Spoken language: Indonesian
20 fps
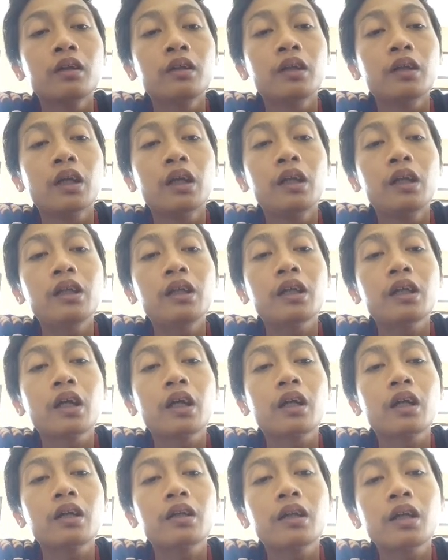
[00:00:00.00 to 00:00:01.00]
jadi saya
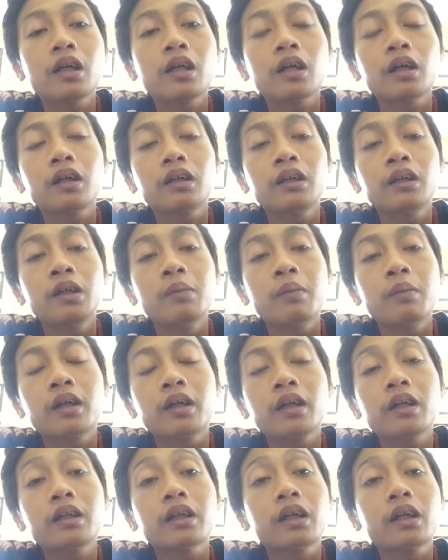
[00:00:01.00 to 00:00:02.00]
rasa
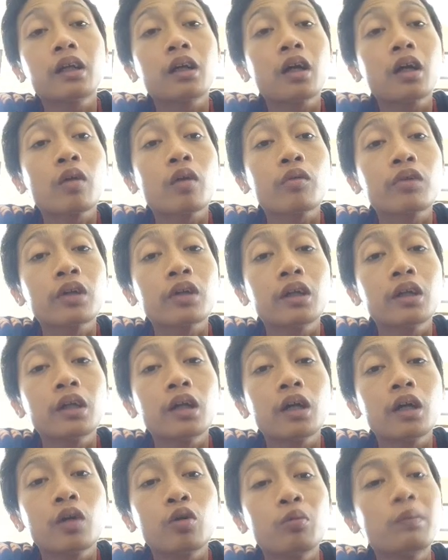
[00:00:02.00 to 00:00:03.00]
dimana saya kalau
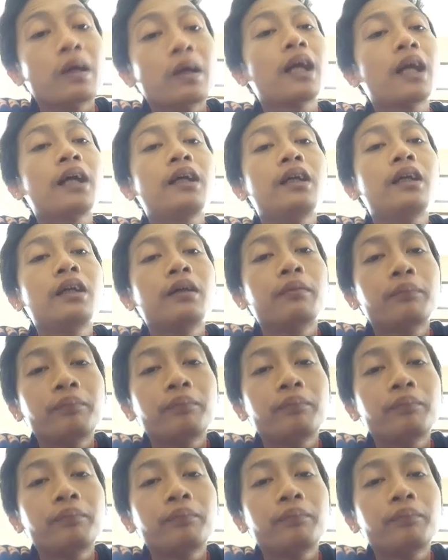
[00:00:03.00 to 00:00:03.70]
saya rubah lagi